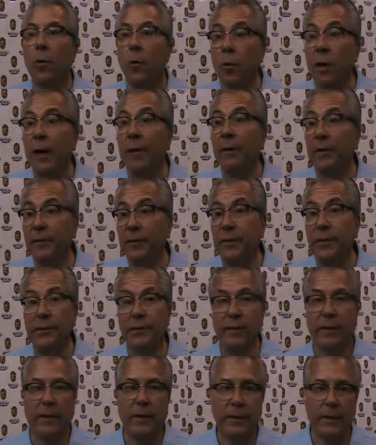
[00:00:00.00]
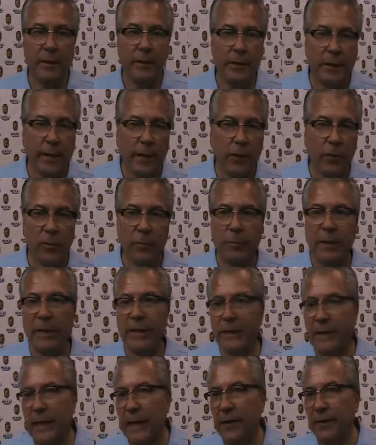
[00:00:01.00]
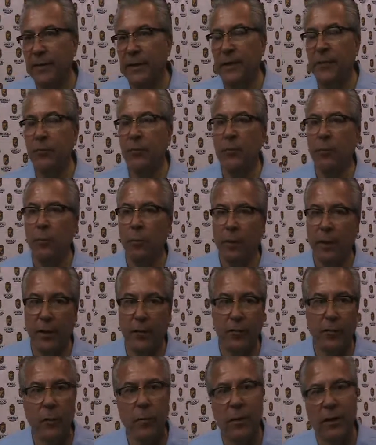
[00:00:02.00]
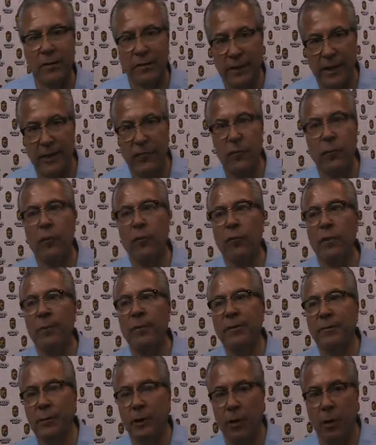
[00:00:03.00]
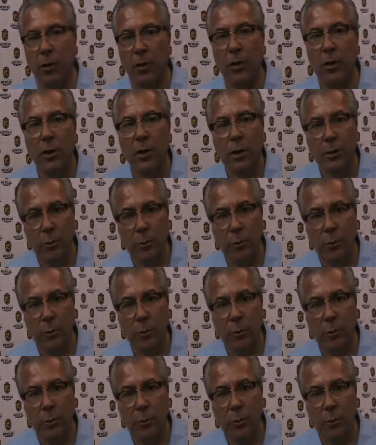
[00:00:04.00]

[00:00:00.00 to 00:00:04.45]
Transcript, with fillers: una vez que se entreguen los peritajes tanto de bomberos como las áreas como fue mencionado